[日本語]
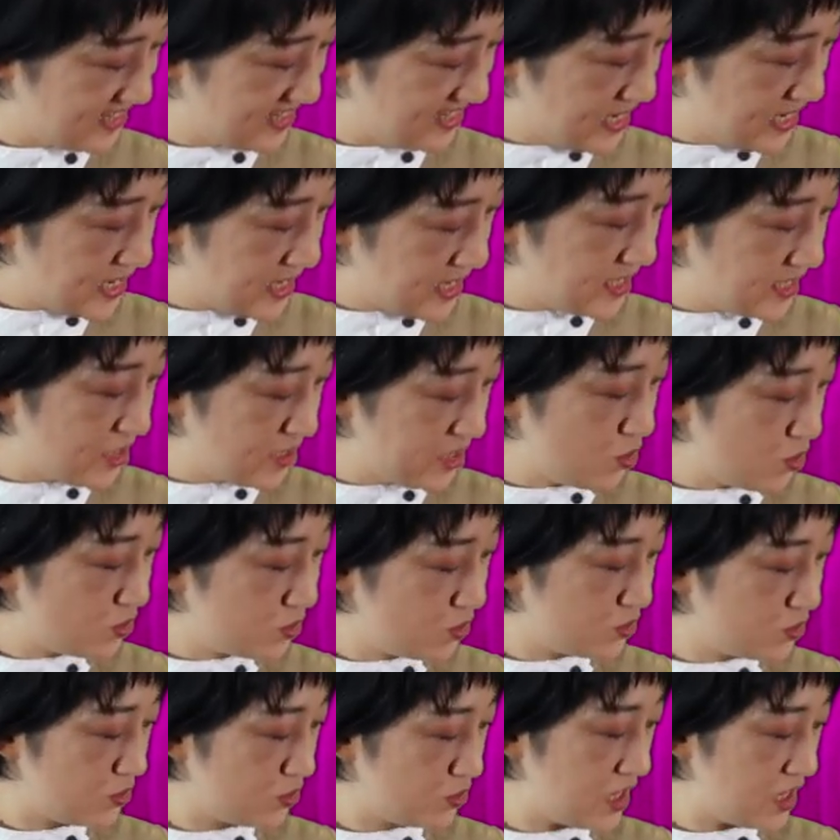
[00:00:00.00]
うん、日本の
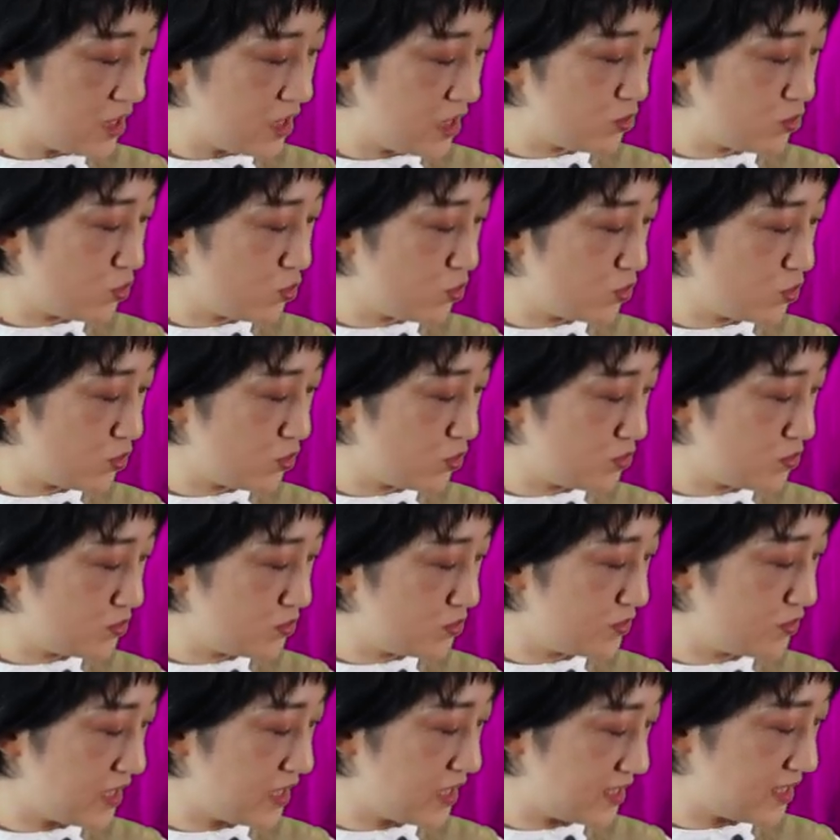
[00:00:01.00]
伝統と文
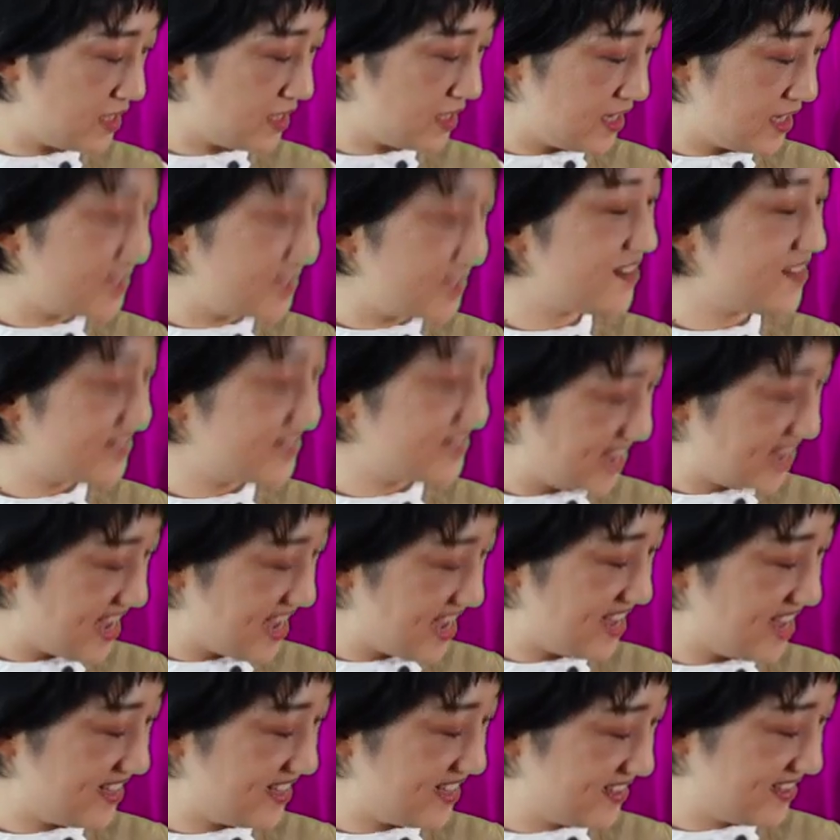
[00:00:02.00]
化っていいよね
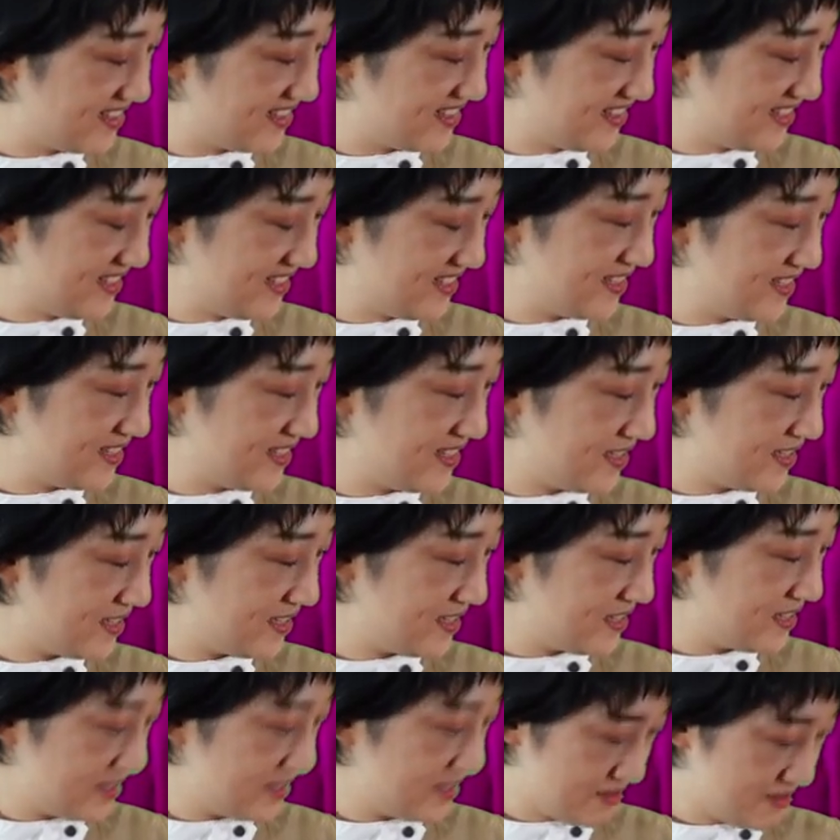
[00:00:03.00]

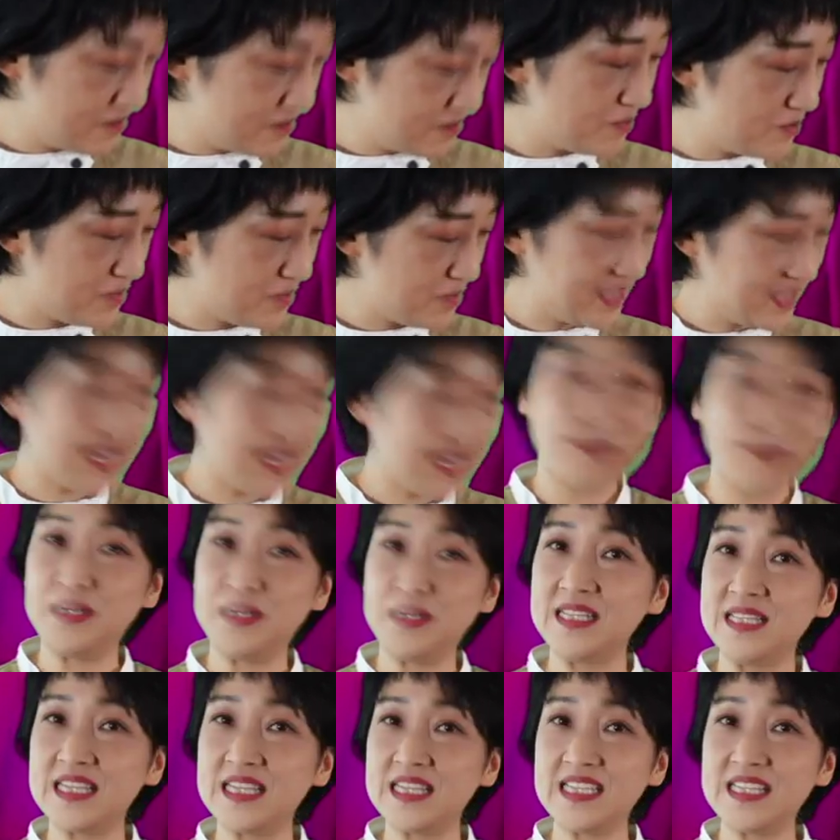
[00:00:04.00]
またみん
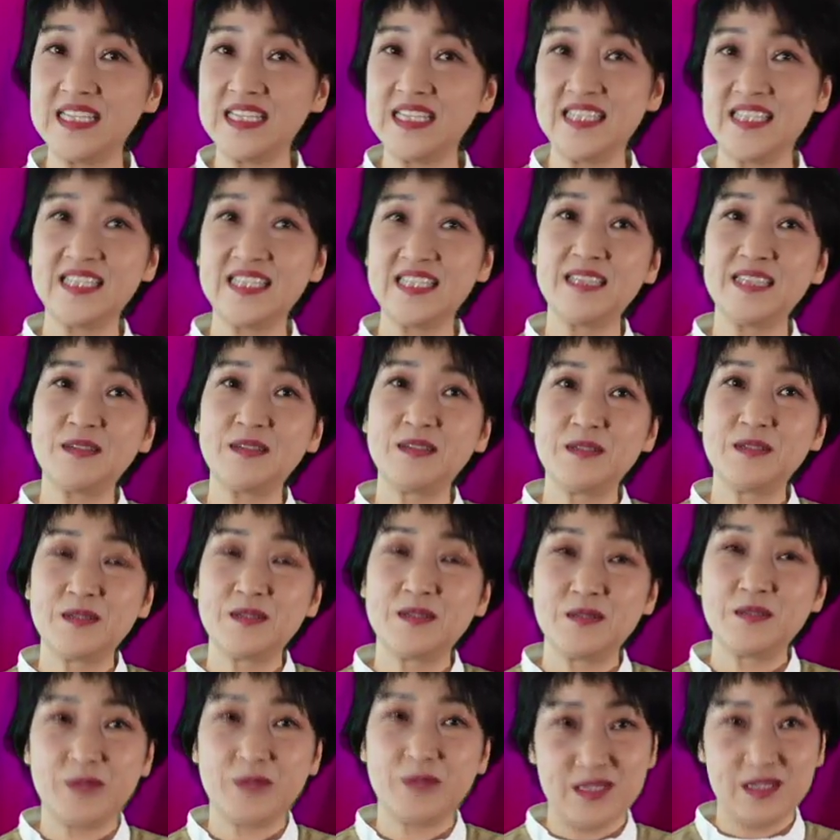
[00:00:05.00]
なに
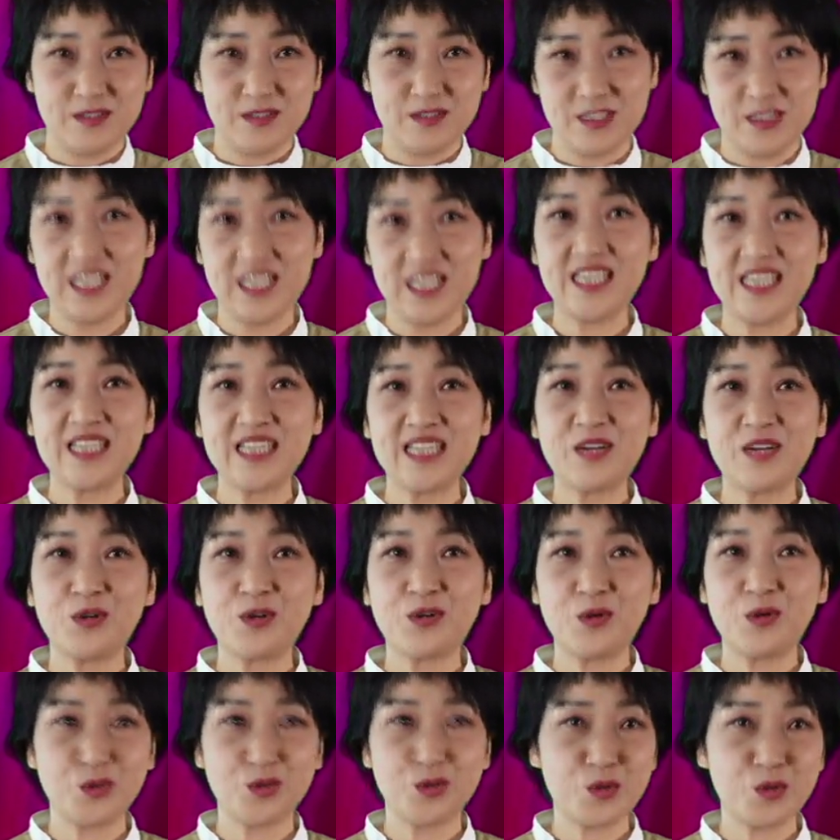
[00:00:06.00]
あの素敵なお
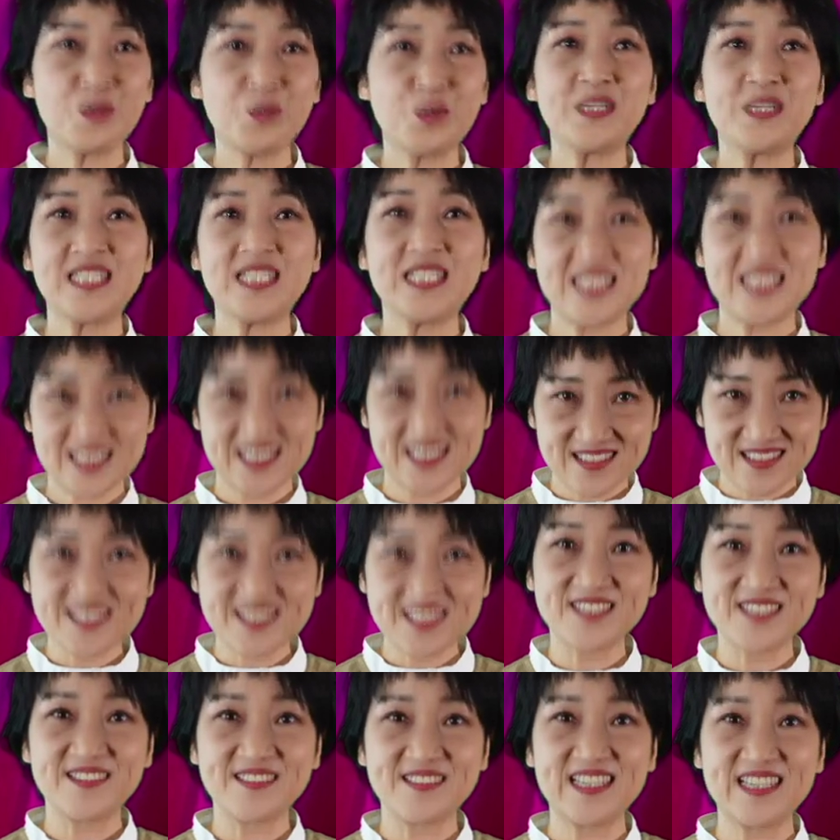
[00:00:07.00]
友達を紹
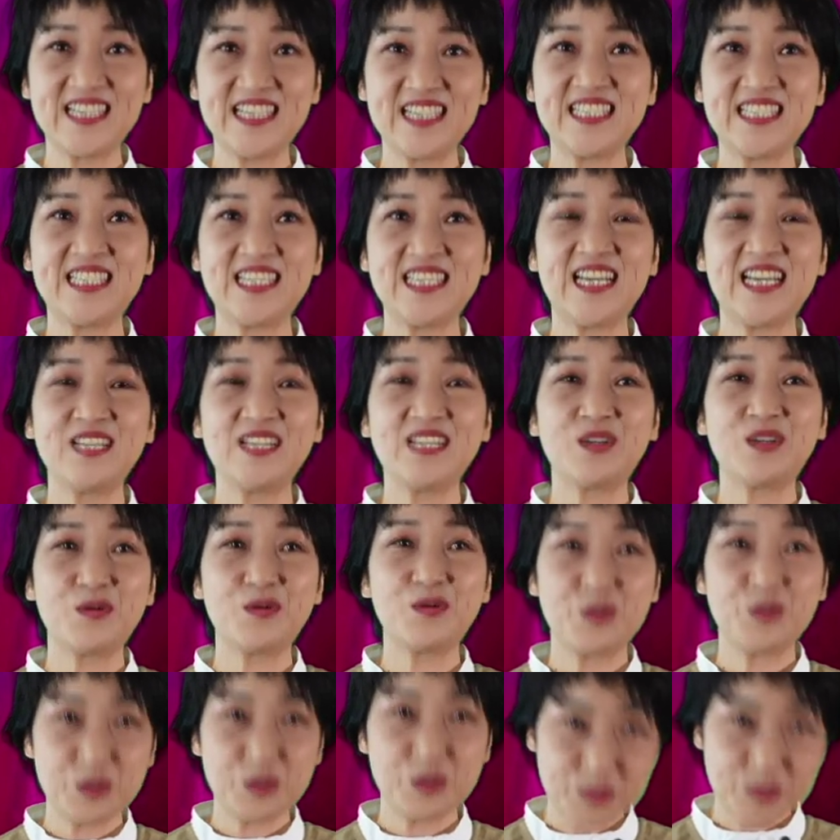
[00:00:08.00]
介したいと思い
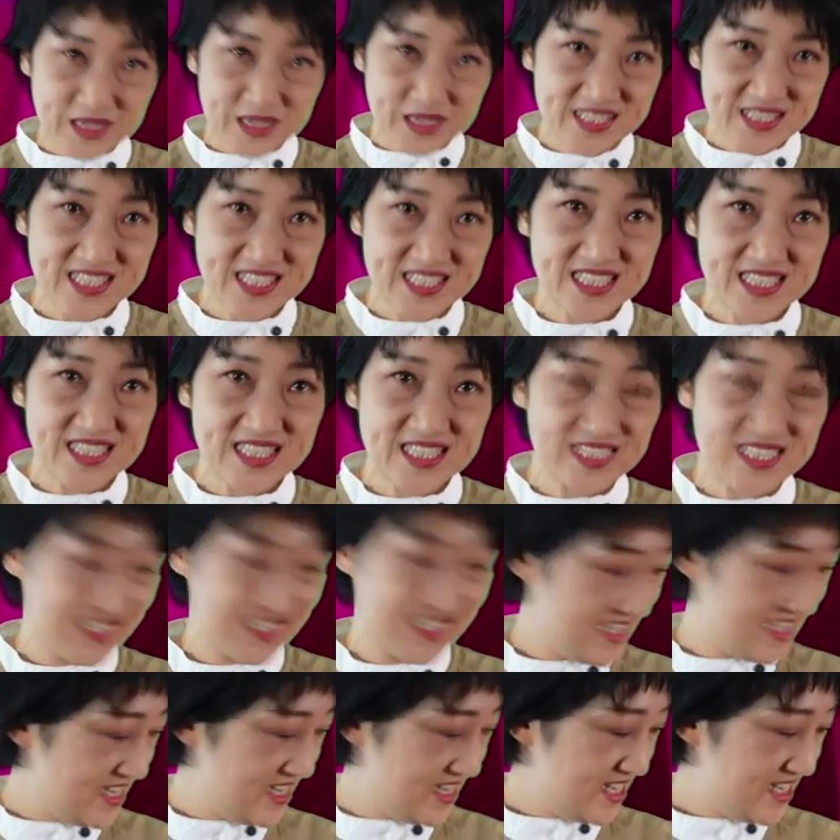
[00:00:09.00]
ます
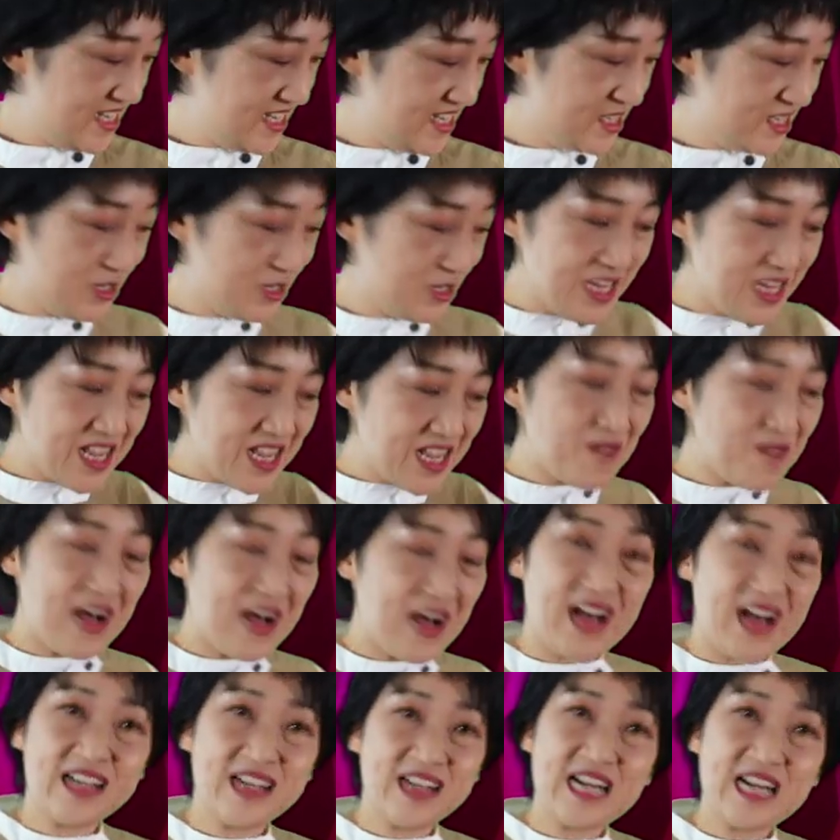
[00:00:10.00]
それでは
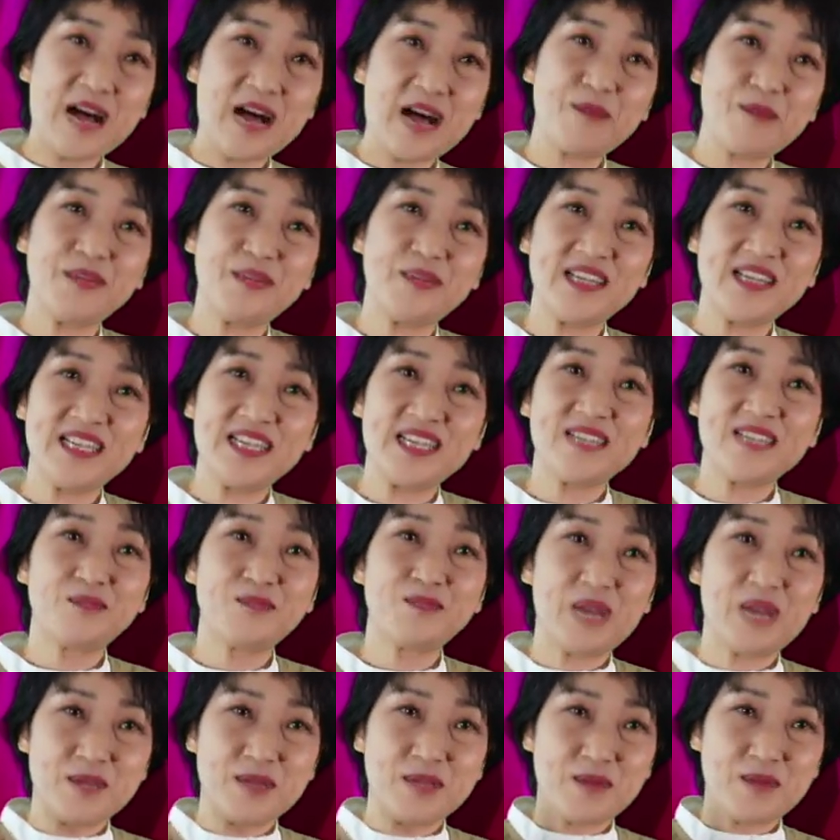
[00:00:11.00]
カービィ
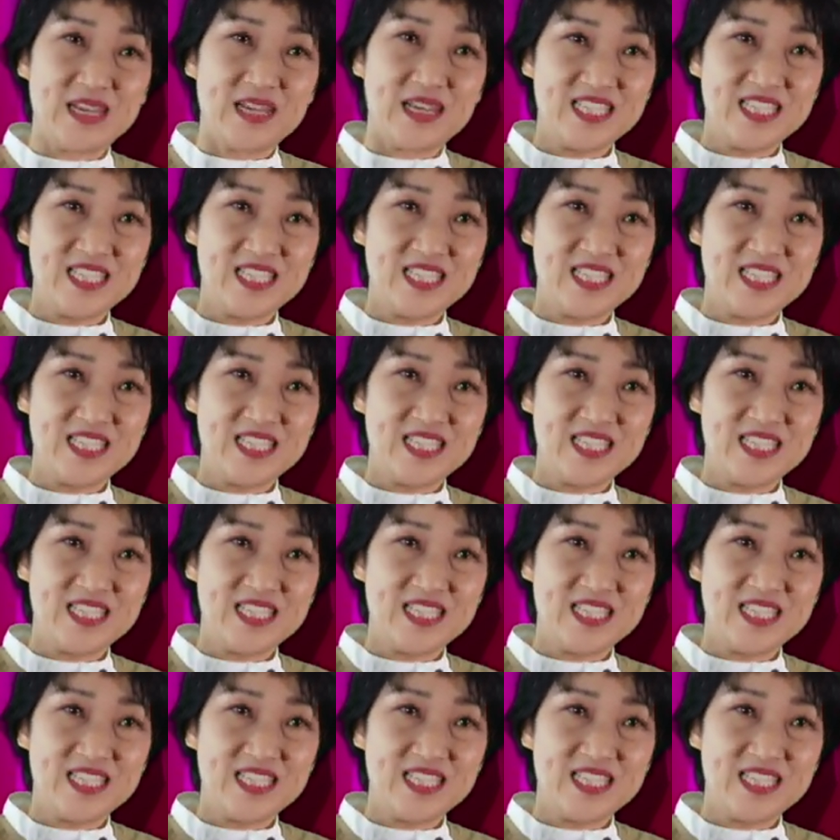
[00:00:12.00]
バイバイし